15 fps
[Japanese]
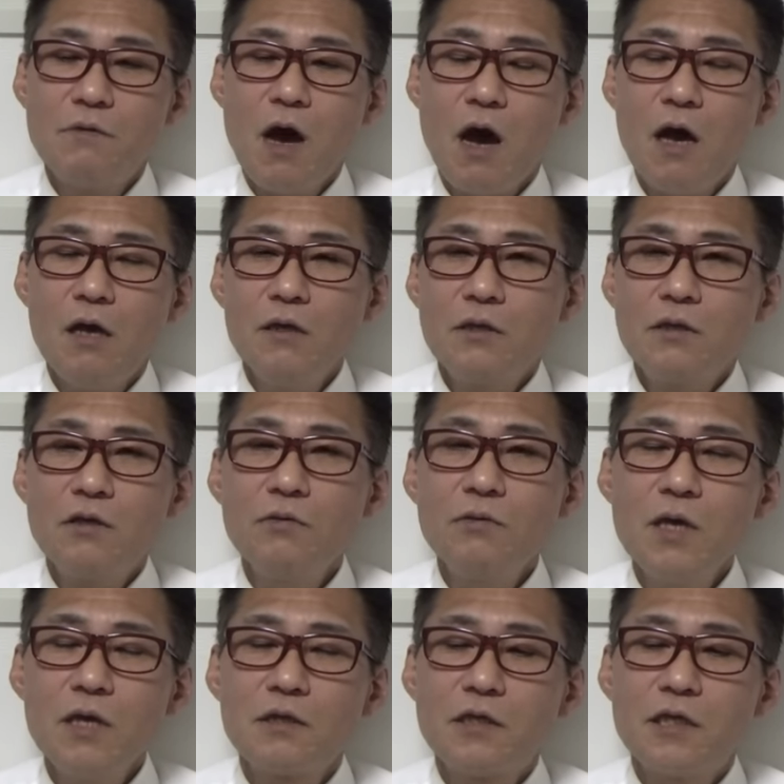は、去
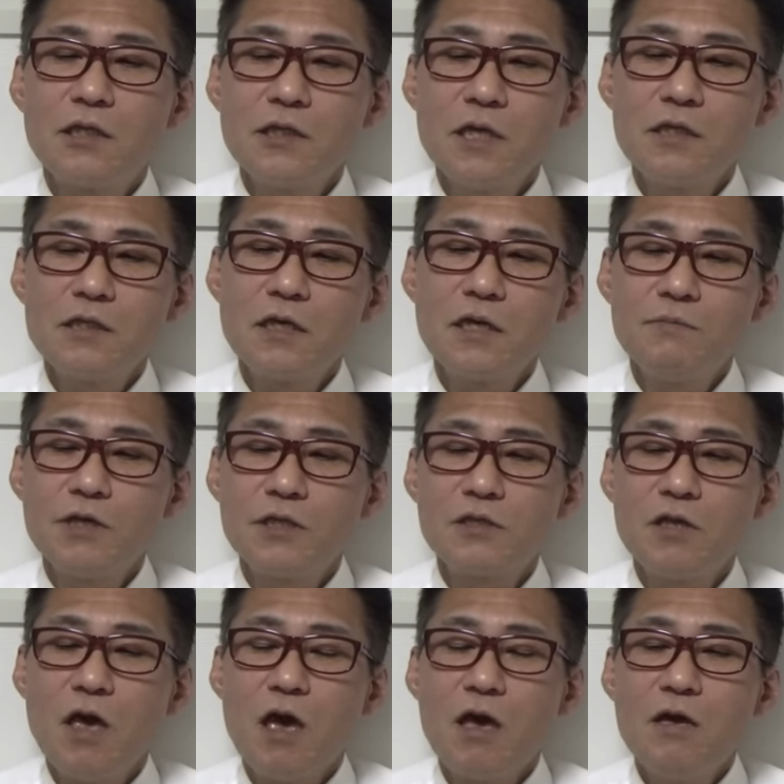年規制されま
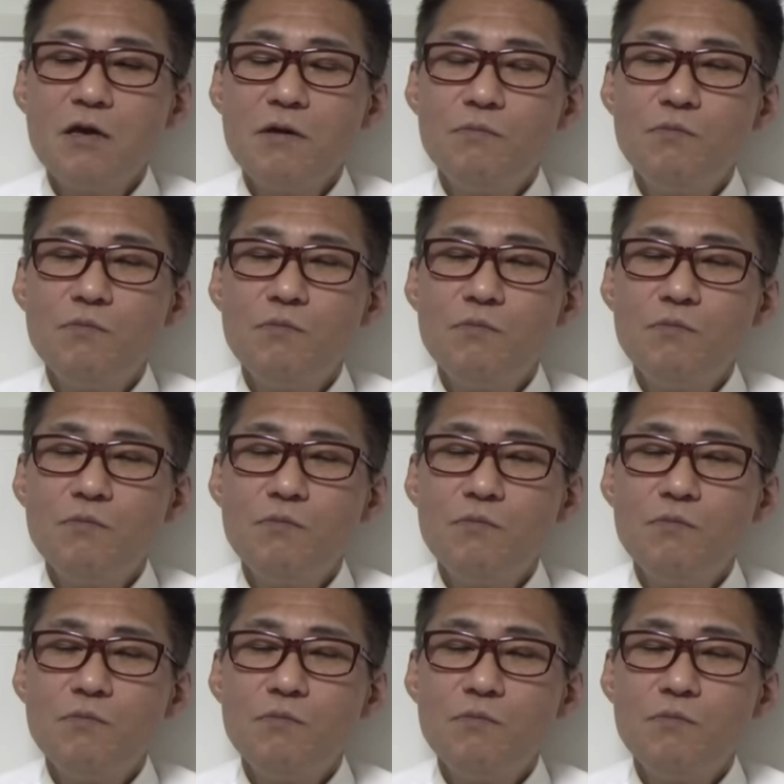して、